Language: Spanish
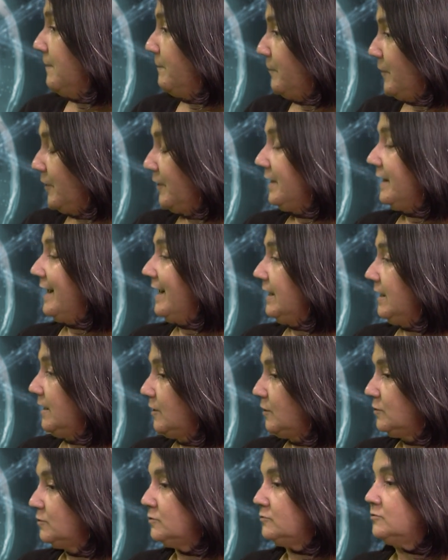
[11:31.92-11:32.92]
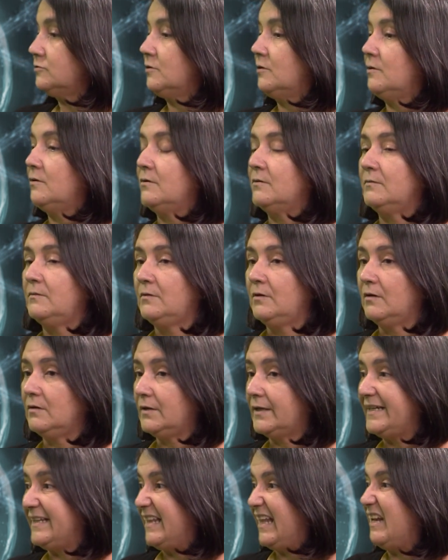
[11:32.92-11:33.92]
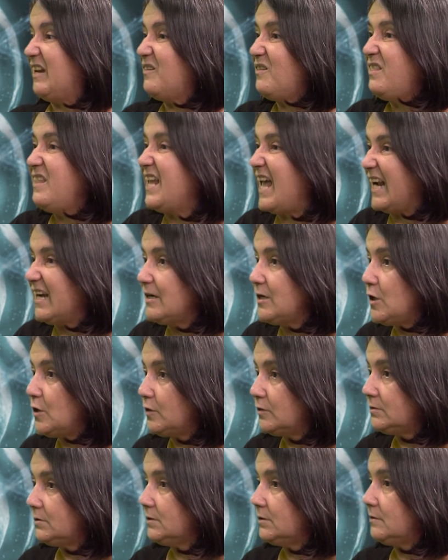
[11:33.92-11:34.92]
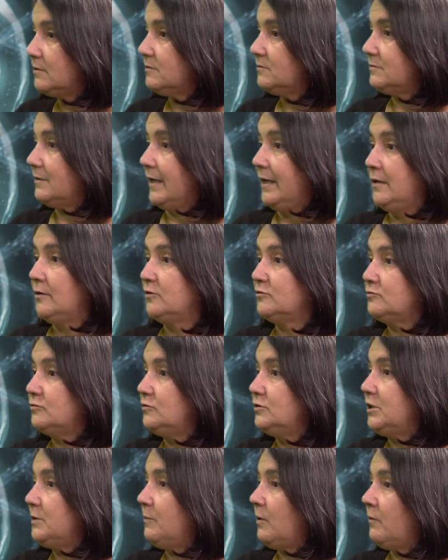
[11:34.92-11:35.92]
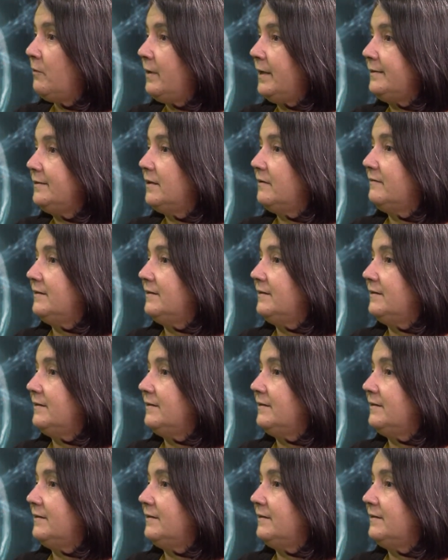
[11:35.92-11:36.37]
porque incluso los criterios diagnósticos en los últimos 20,